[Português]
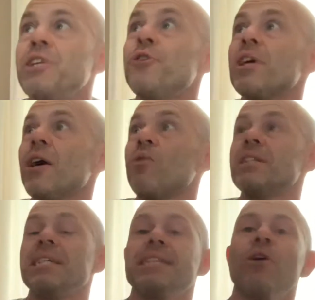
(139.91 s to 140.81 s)
Foi o que
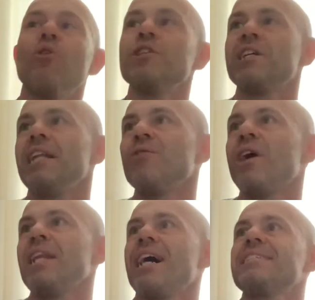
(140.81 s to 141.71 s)
aconteceu hoje ali, o
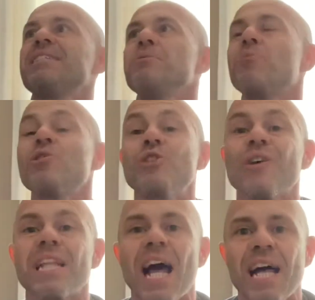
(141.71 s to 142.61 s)
olhar assim
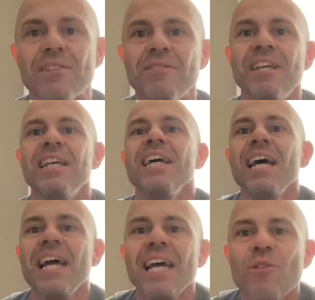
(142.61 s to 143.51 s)
emocionado.
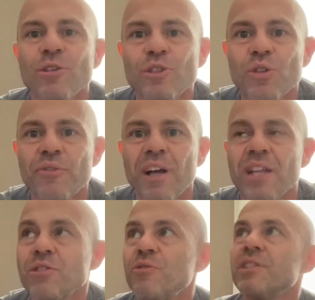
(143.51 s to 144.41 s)
É, enquanto eu tô
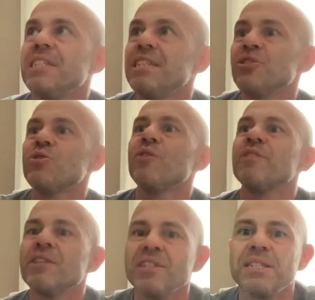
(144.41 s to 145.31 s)
falando com vocês, eu tô
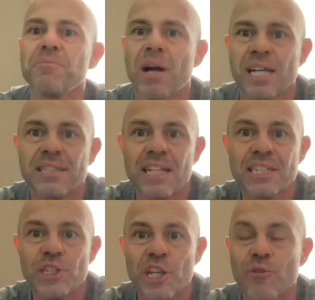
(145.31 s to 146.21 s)
vendo as imagens ali,
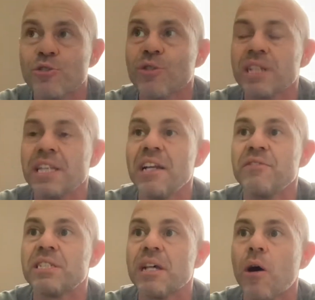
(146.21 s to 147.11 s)
tirei o som da
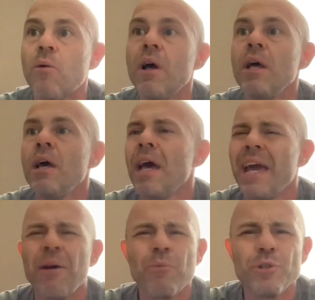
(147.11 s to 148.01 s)
televisão.
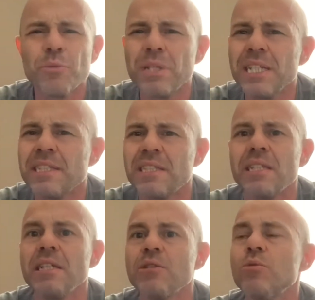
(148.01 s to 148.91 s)
É muito
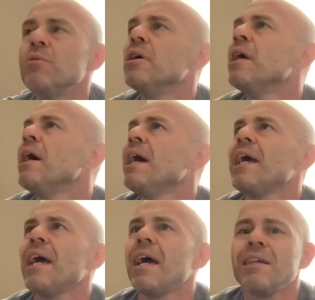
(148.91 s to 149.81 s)
merecido.
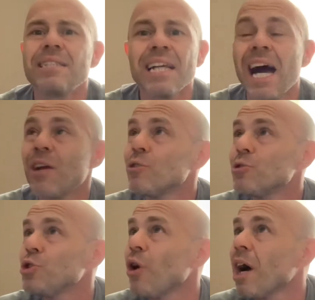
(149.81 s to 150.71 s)
É, esse garoto
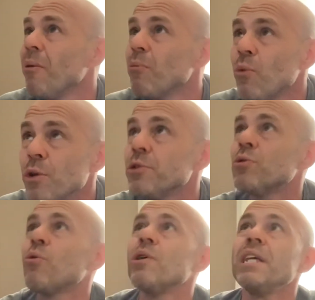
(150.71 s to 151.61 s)
joga muito.
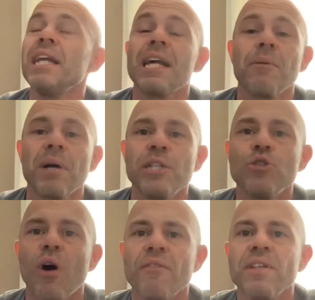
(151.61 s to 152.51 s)
Quando ele era mais
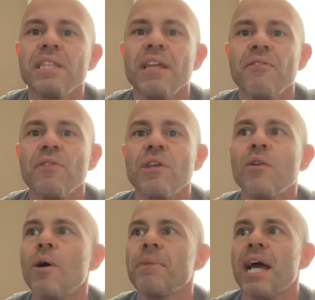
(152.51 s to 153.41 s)
jovem, teve
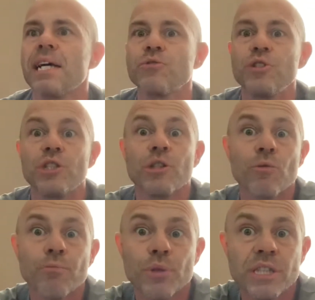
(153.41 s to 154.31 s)
o ameaço de
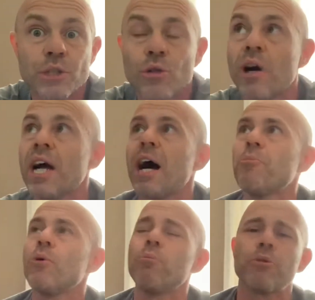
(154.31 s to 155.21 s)
não poder jogar
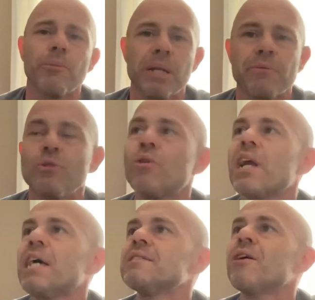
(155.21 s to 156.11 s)
por problema no
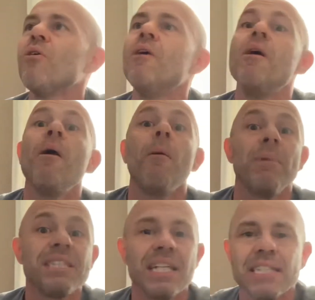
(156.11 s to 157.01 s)
coração.
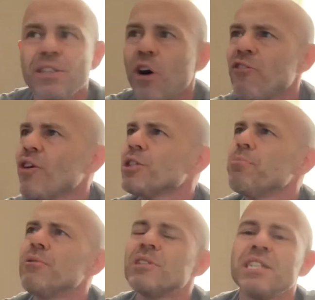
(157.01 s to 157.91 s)
Mas ele deu a volta
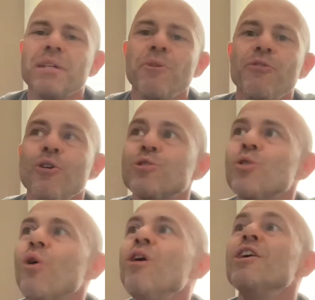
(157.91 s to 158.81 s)
por cima,
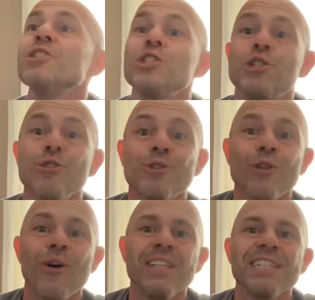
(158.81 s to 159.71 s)
voltou. Titio
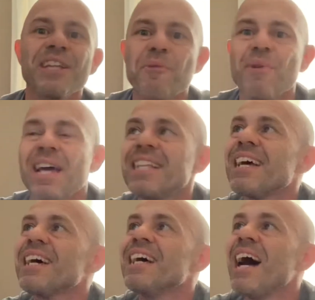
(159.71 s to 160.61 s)
Tony também,
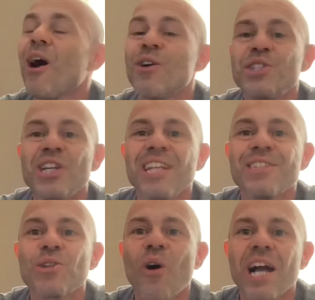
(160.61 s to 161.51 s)
né? Onde ele
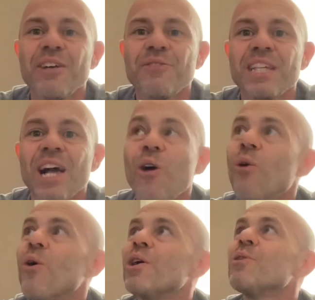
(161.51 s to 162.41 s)
toca, vira
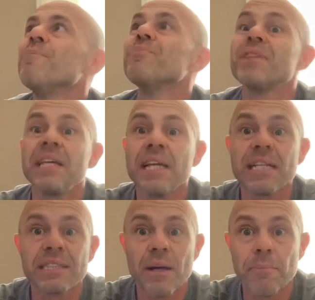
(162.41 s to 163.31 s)
ouro. E
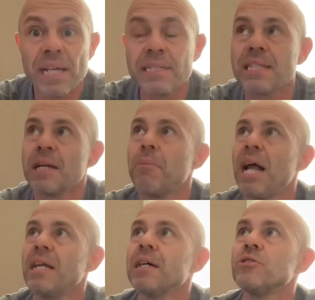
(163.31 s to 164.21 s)
ele também tá
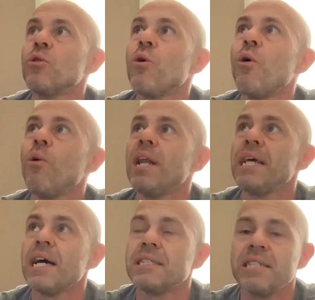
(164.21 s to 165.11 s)
trabalhando com o
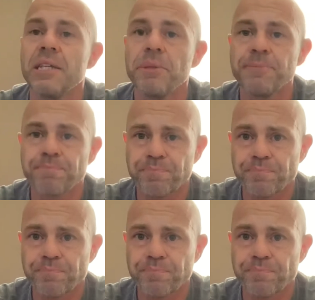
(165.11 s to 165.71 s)
Aliassime.